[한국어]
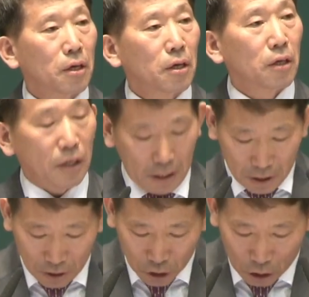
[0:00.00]

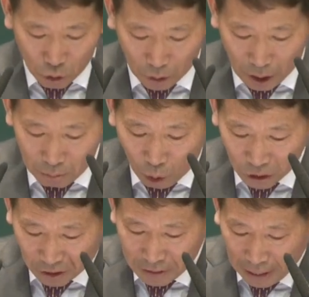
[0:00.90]
이 세속의
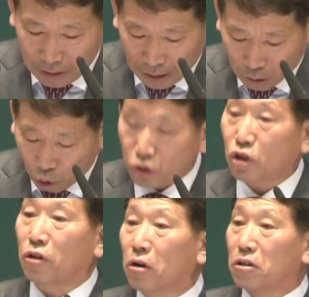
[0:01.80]
모든 향락에
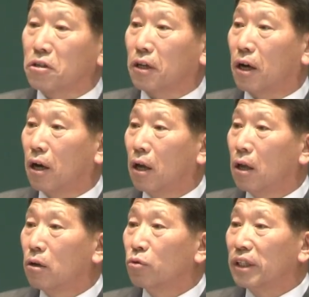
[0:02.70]
도취되어져서
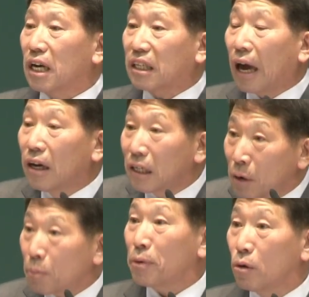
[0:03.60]
우리가
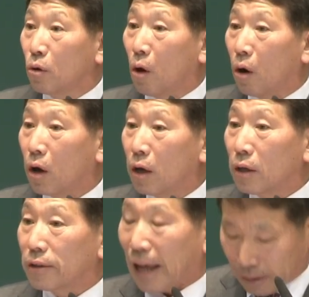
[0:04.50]
게으름을 피우고
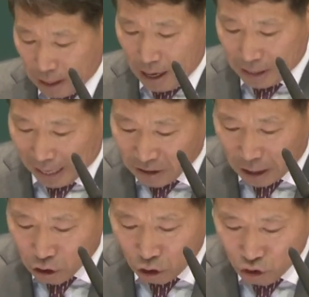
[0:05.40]
나태하게 앉아
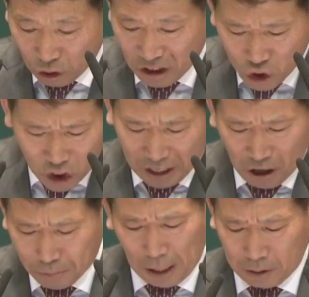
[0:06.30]
있을 수 있는 시간이
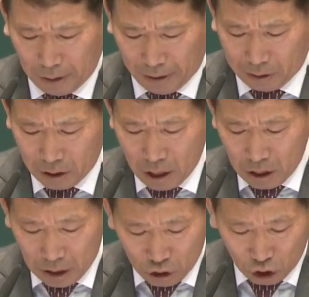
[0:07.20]
없다는 거예요.
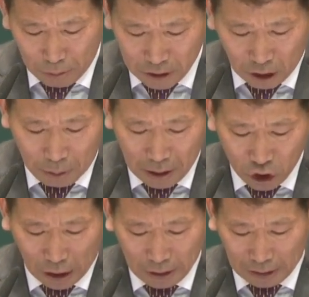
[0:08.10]
예수님의 재림의
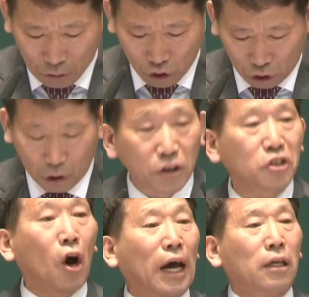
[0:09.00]
시간이
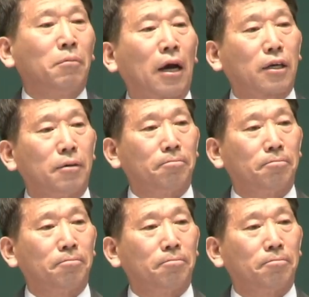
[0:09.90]
단축되어져 가는 만큼